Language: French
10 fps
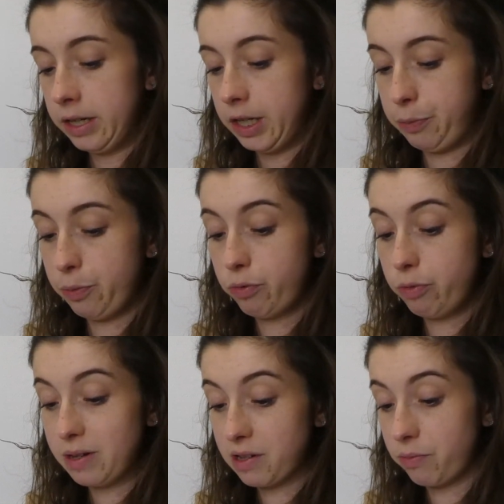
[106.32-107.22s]
J'ai plus beaucoup
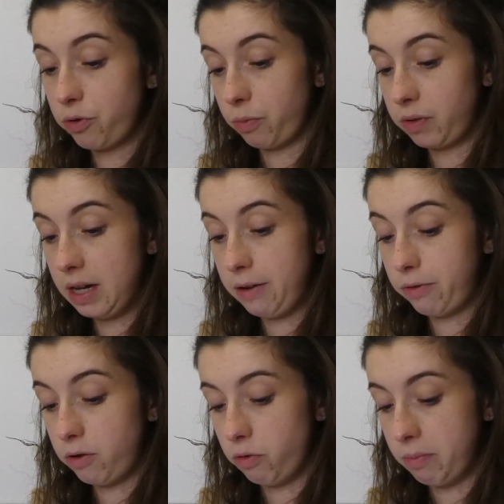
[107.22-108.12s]
de batterie sur mon
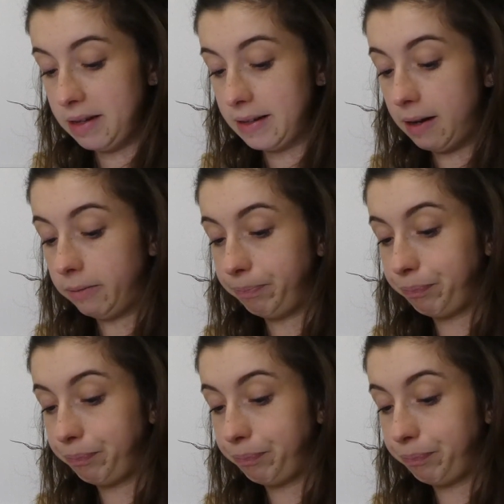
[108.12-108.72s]
téléphone, le bazar.